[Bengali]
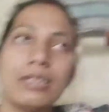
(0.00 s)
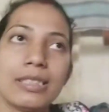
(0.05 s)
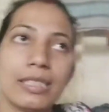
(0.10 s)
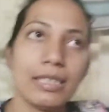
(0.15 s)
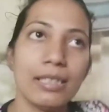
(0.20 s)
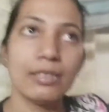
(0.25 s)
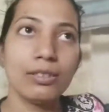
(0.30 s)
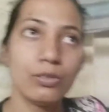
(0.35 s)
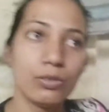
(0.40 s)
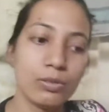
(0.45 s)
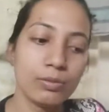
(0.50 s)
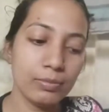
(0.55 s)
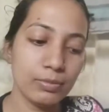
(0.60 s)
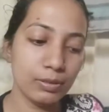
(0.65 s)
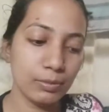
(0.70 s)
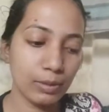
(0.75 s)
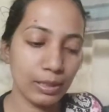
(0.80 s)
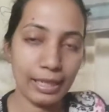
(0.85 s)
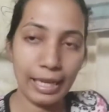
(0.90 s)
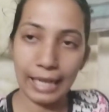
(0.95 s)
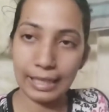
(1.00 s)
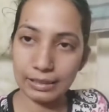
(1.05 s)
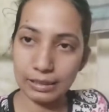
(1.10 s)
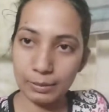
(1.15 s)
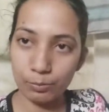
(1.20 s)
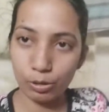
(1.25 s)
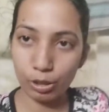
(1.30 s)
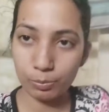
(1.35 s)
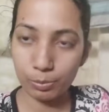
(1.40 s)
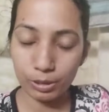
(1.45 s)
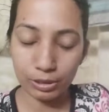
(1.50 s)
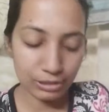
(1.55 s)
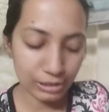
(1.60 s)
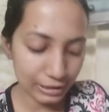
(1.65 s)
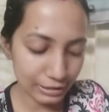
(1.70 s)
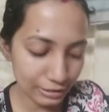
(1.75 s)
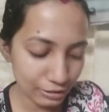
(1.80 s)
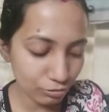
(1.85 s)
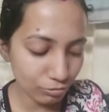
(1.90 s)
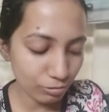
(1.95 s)
যে তুমি মানে একদিন পর পর
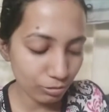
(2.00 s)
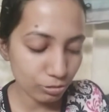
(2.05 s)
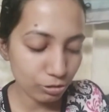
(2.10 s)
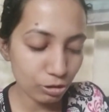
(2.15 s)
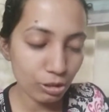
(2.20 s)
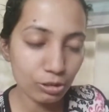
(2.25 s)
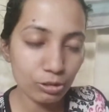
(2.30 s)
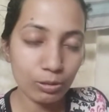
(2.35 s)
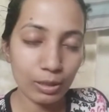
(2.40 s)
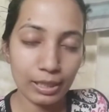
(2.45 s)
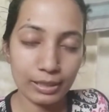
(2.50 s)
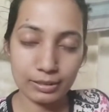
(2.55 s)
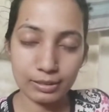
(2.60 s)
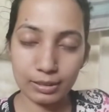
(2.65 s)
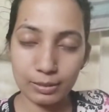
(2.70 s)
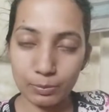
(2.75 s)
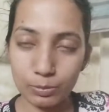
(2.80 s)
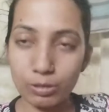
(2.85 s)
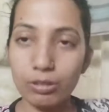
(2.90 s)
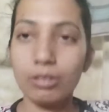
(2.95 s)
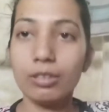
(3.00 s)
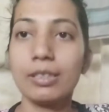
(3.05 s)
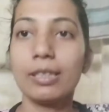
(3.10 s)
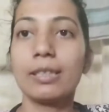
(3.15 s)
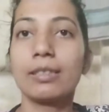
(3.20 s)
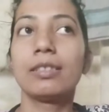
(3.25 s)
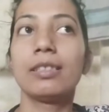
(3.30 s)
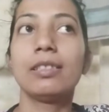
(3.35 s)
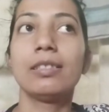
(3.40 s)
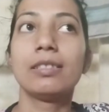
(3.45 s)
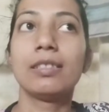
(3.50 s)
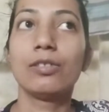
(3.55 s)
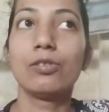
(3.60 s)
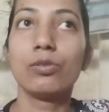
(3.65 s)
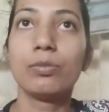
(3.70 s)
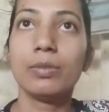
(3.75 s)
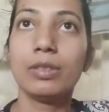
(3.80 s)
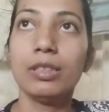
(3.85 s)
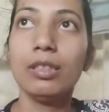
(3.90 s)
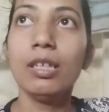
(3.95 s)
ড্রেসিং চলছিল তো আজকে বললো ডাক্তার যে
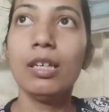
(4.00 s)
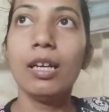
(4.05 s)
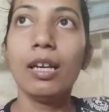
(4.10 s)
তুমি